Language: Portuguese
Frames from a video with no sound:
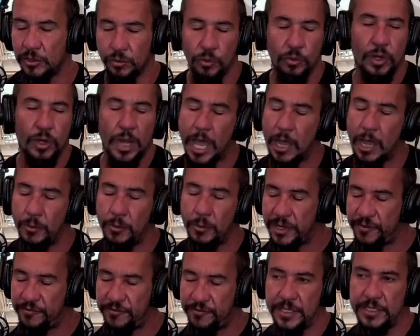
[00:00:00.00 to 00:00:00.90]
Entendi. O lago,
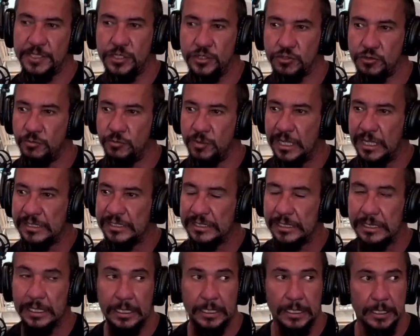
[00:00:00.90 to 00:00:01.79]
ele faz isso com Quem o Brasil.
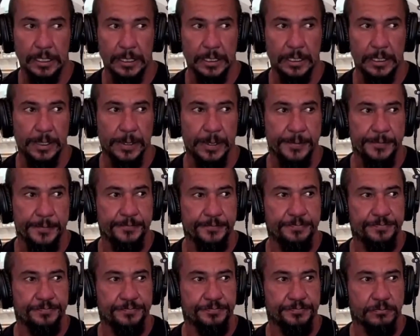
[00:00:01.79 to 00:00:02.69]
sabe um dia não rola uma
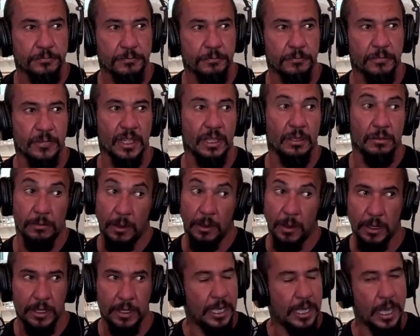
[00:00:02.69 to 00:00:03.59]
piscina de
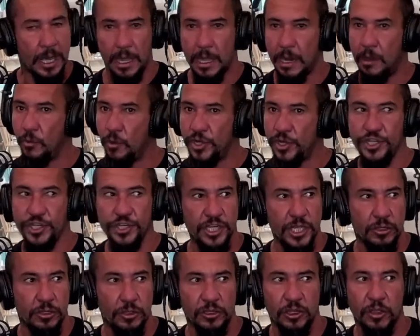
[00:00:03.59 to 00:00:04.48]
artificial? Cara, hoje em
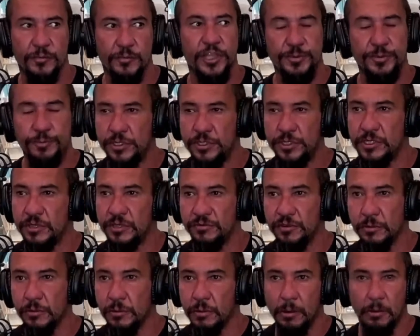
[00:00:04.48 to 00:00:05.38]
dia é totalmente mano.
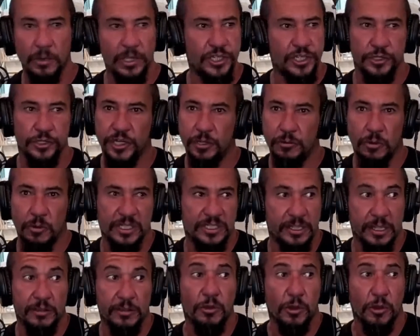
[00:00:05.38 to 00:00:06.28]
possível. Hoje em dia, com as
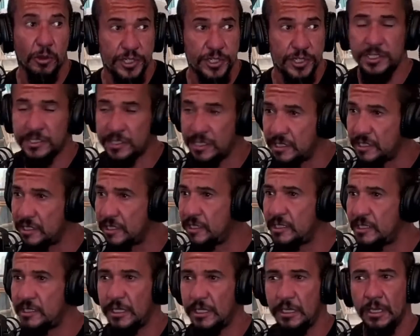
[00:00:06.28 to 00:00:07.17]
tá- tecnologias tá que
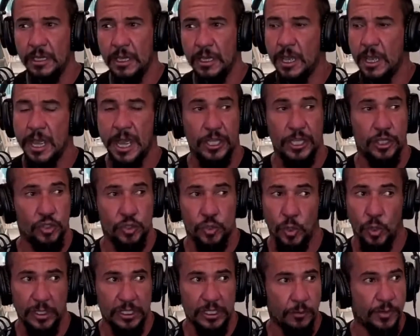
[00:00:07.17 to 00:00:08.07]
existem, muito... é. é.
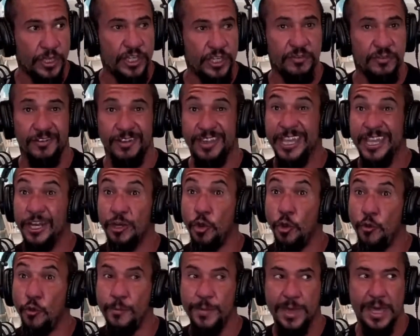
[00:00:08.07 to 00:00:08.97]
totalmente Sim.
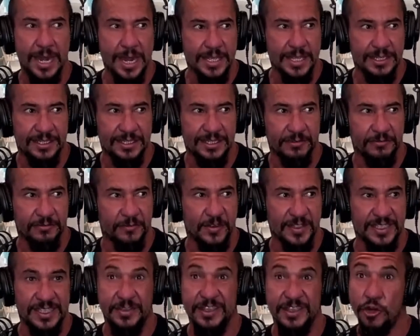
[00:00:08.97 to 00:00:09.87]
inúmeras,
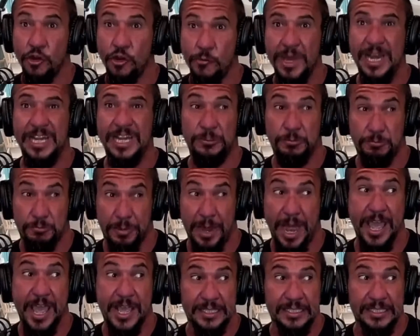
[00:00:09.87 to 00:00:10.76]
fazer inúmeras
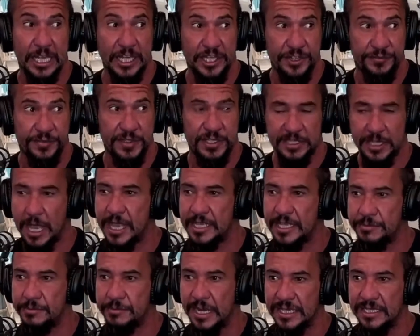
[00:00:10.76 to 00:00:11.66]
praias
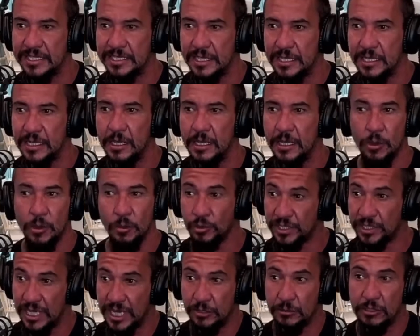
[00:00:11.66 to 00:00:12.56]
artificiais Sim, em Brasília,
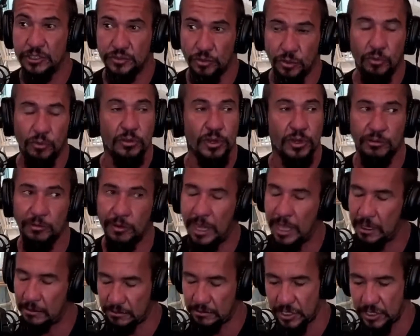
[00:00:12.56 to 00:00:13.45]
usando a estrutura do
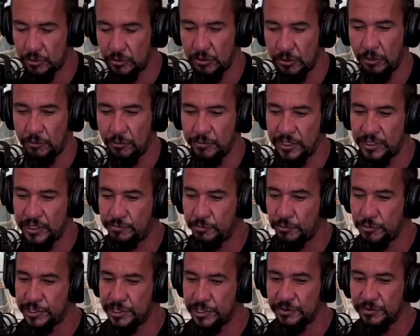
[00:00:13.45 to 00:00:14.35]
lago. Isso é totalmente
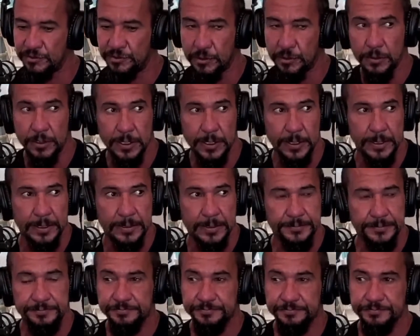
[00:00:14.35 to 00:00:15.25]
possível. Aí, é né, é ele é
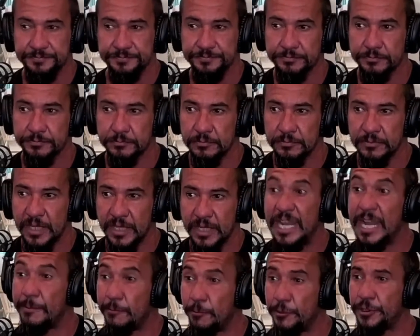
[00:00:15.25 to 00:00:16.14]
bem grande. Né, ele,
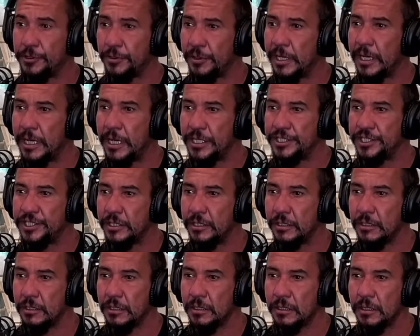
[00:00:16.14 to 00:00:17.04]
é, bem... ele é muito grande. Não é
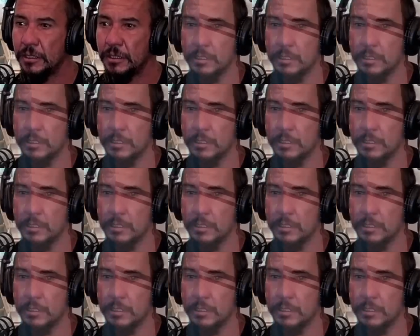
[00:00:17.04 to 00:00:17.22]
queremos grande.